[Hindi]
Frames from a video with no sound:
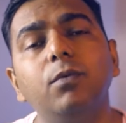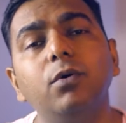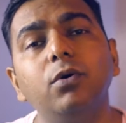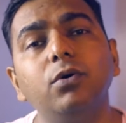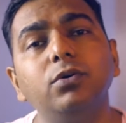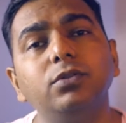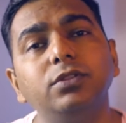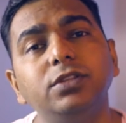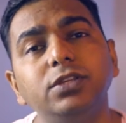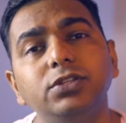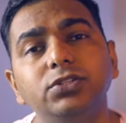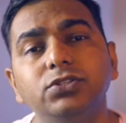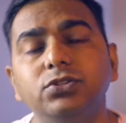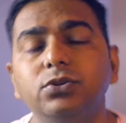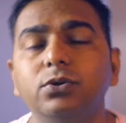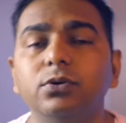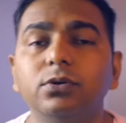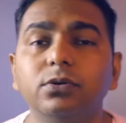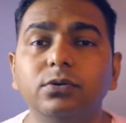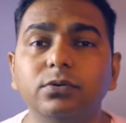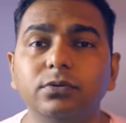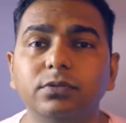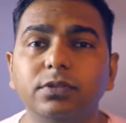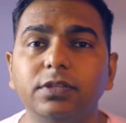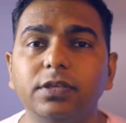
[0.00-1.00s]
बहुत ही
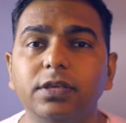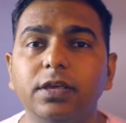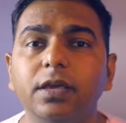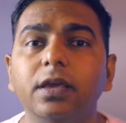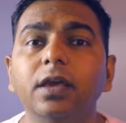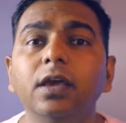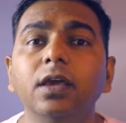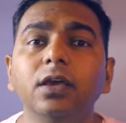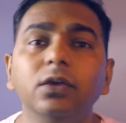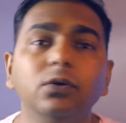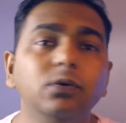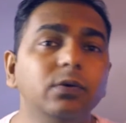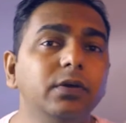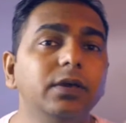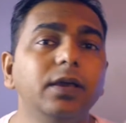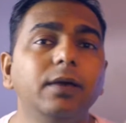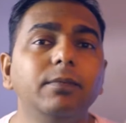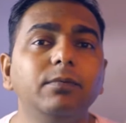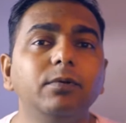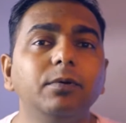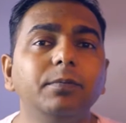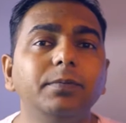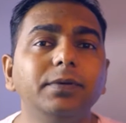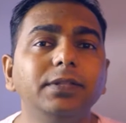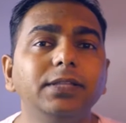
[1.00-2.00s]
शॉर्ट होती है क्योंकि
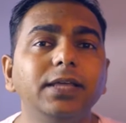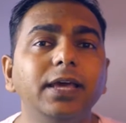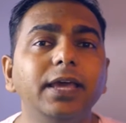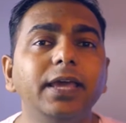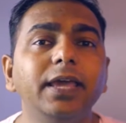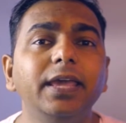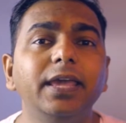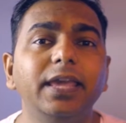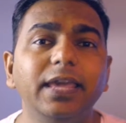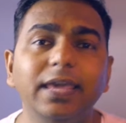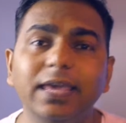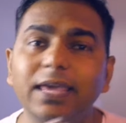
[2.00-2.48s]
आपको पता है